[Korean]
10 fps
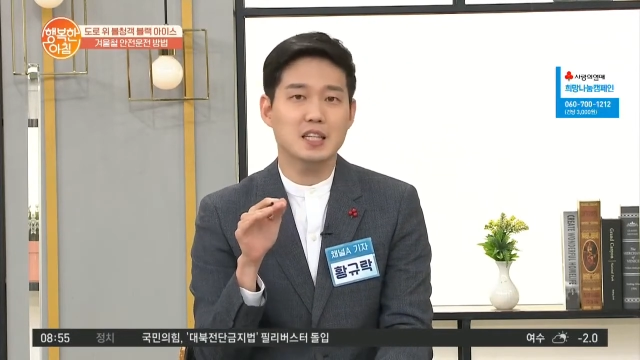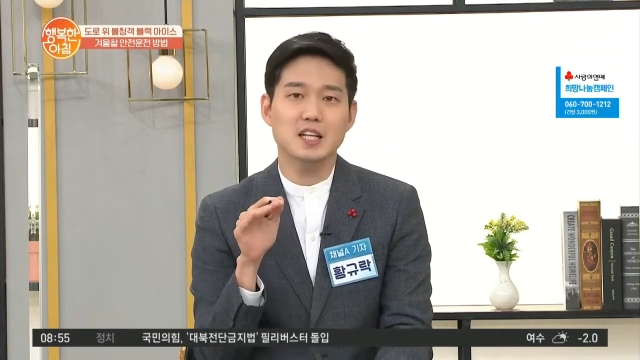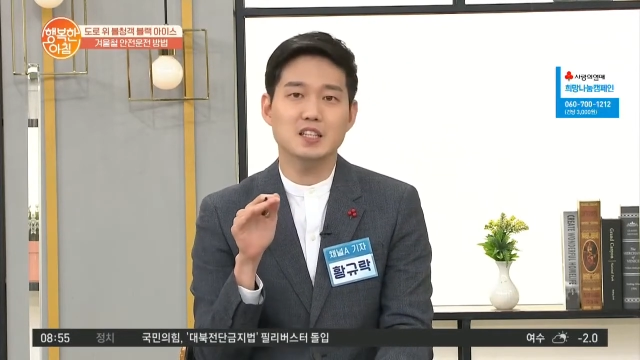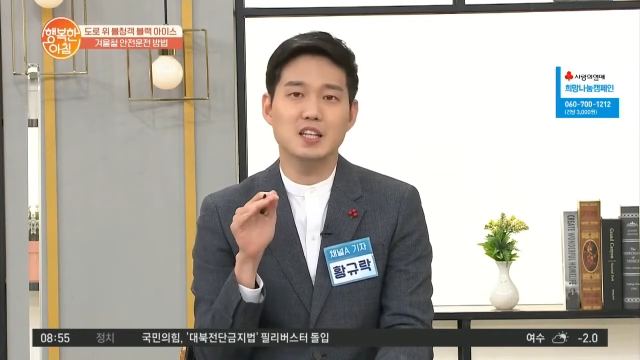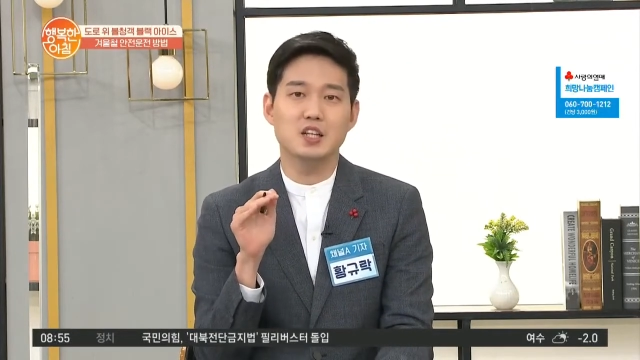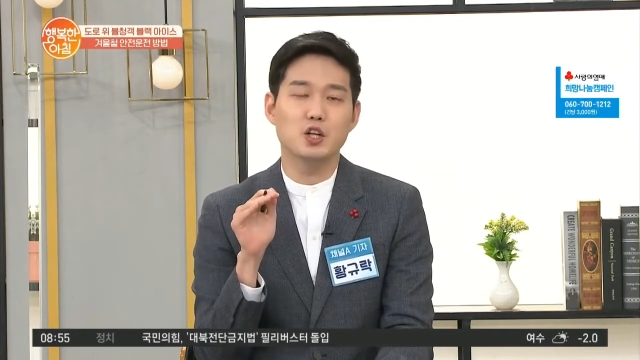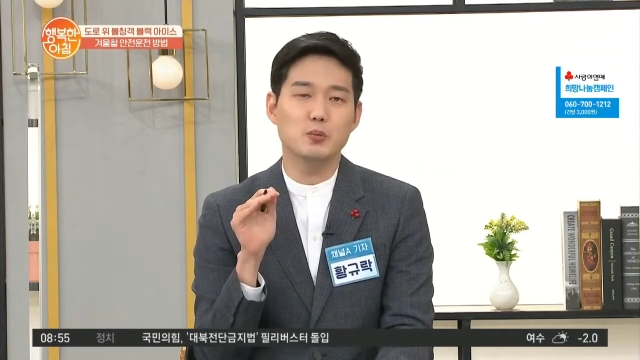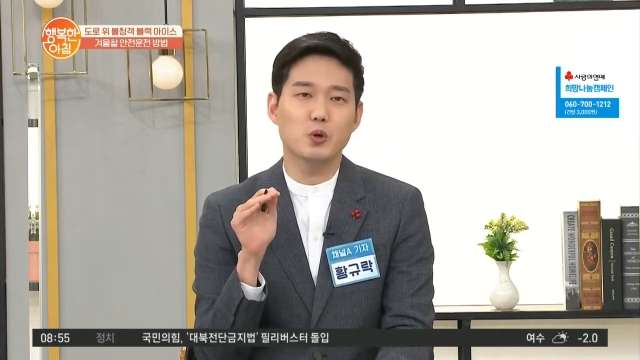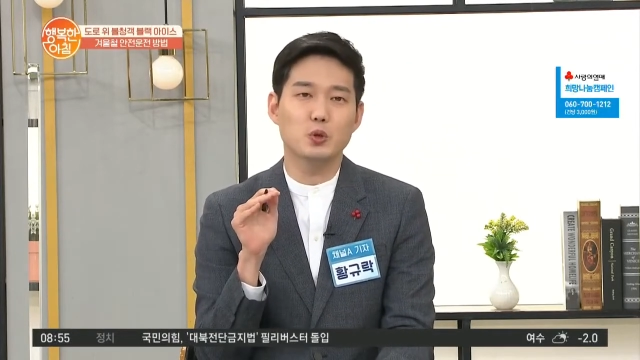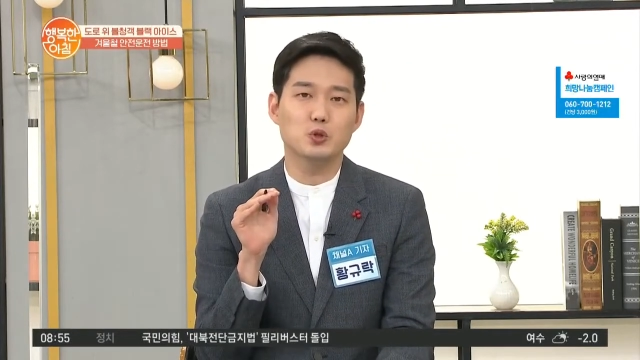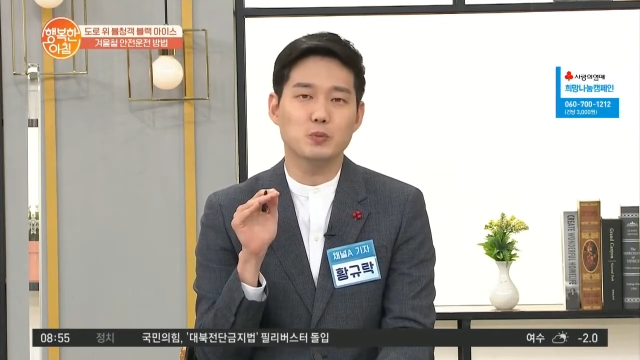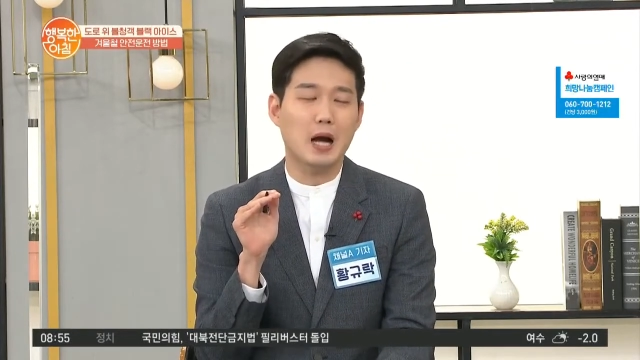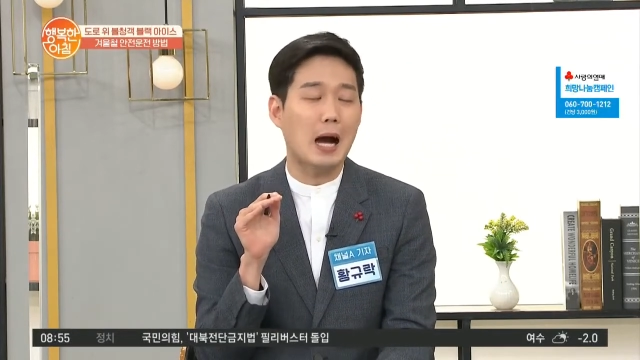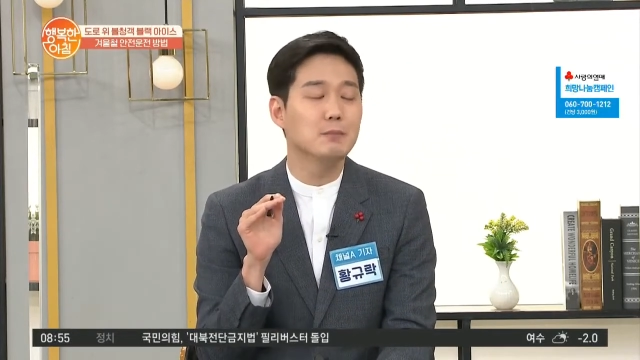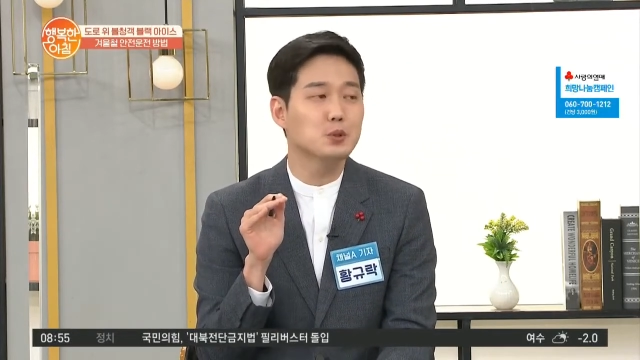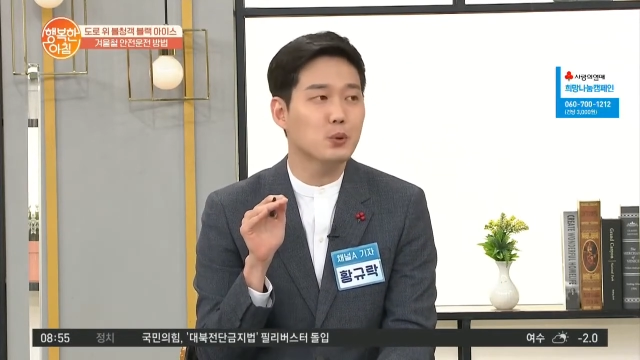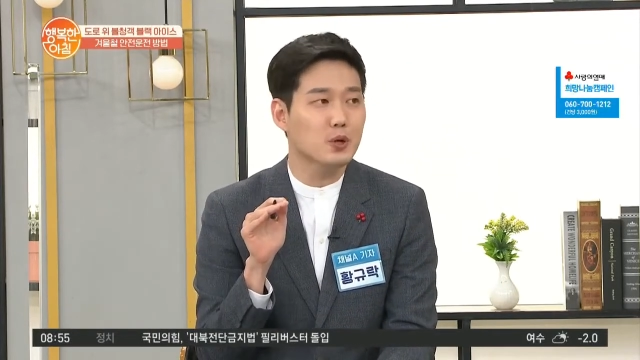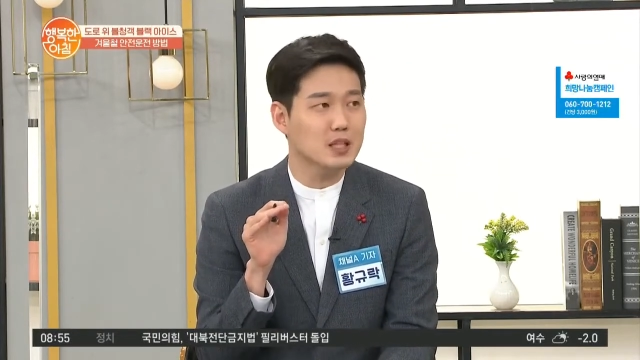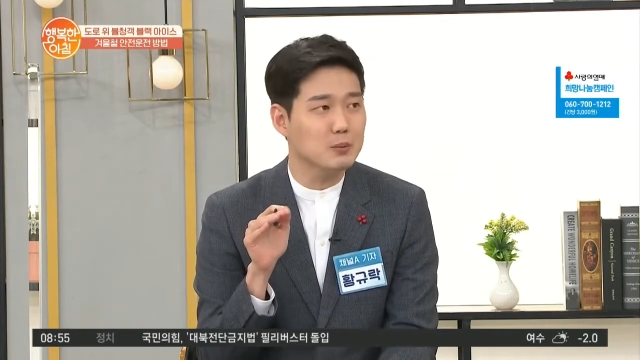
차량들이 이걸 보고 좀 감속을 하다